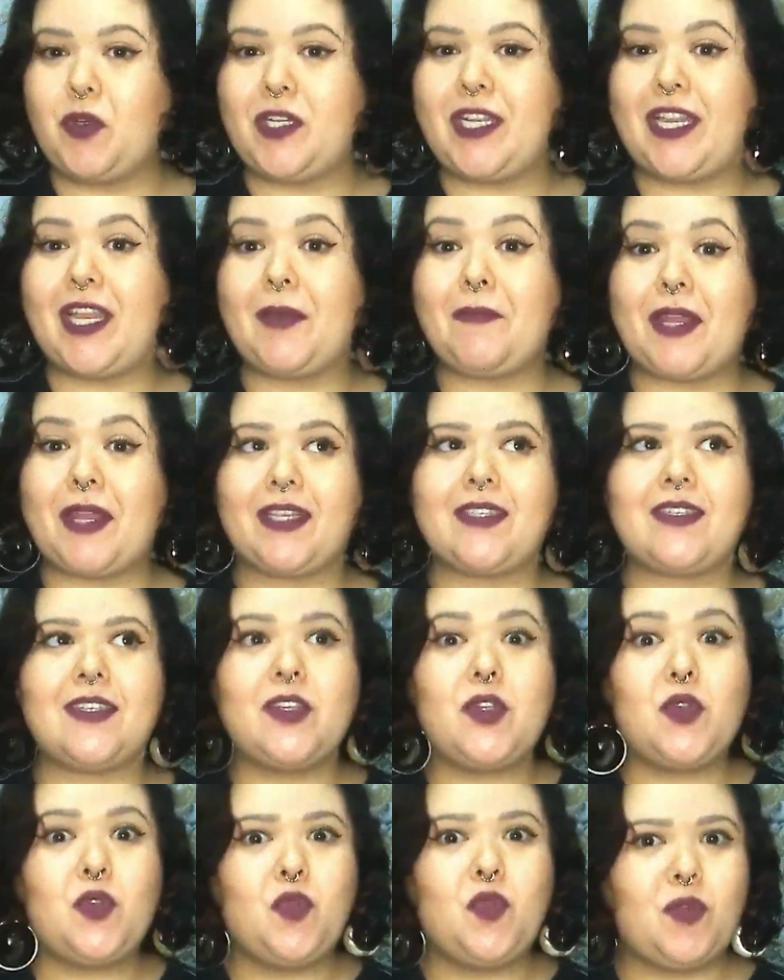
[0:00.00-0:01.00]
ele aparece
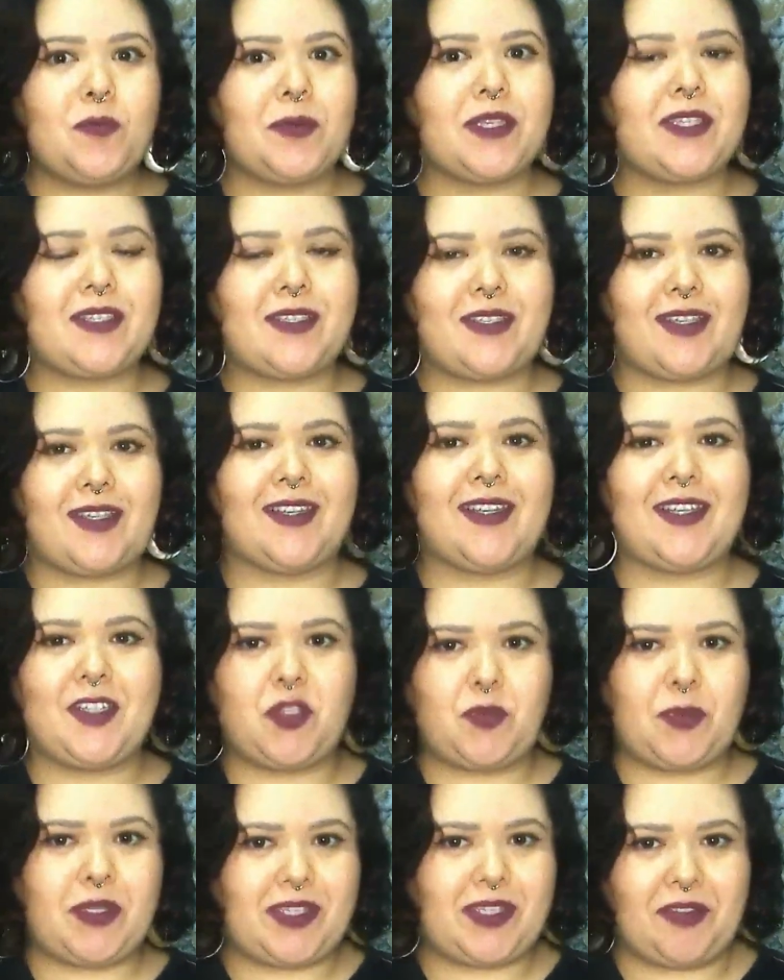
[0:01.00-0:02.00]
numa cena
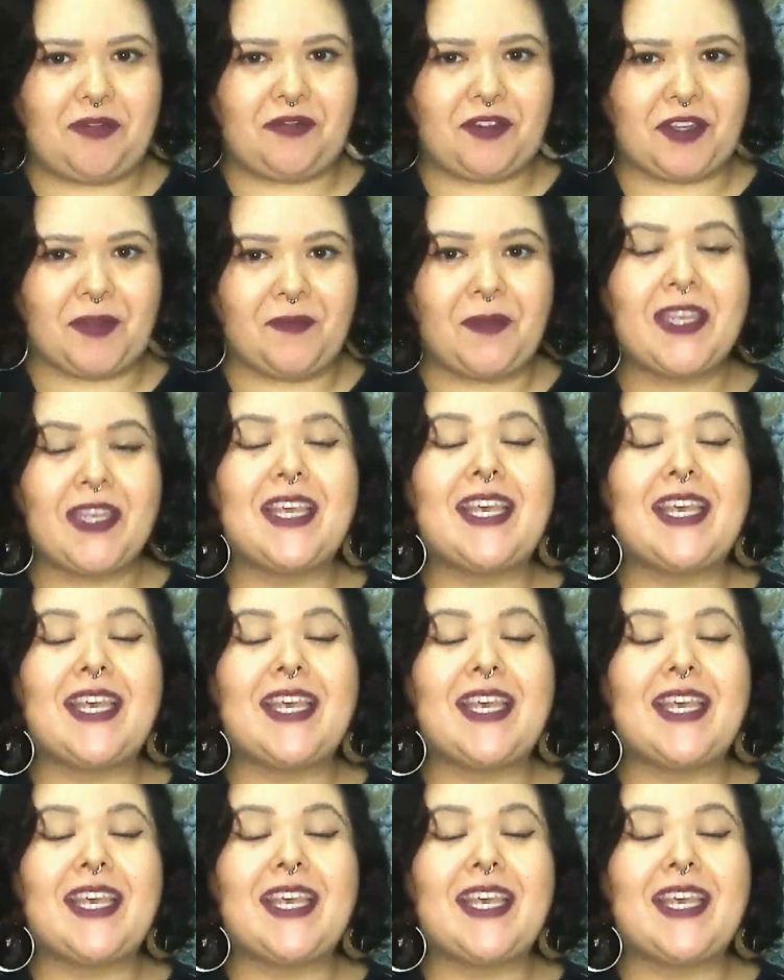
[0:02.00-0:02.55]
específica.